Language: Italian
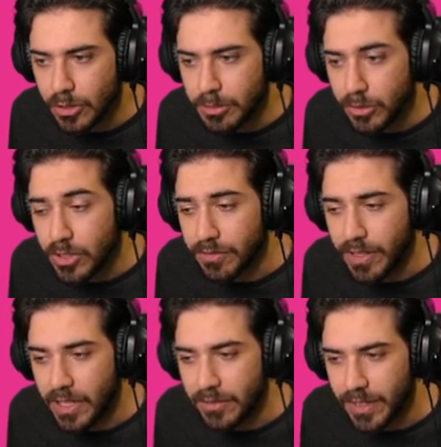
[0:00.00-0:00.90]
bisogna
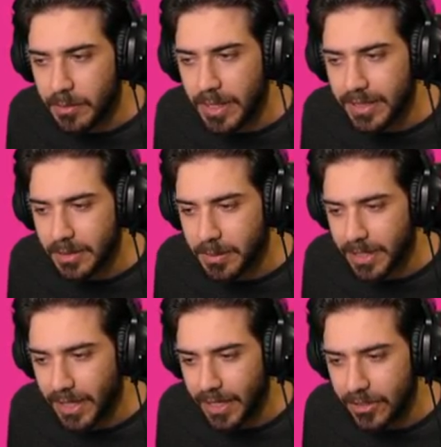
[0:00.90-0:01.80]
farlo veramente
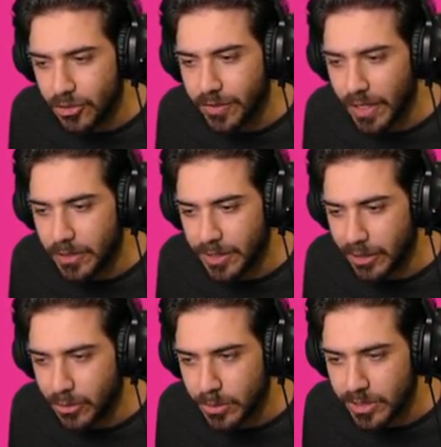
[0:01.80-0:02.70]
perché ci vanno gli
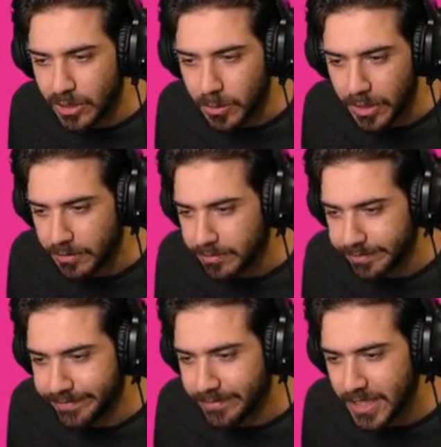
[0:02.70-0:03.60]
adulti qui. Mm.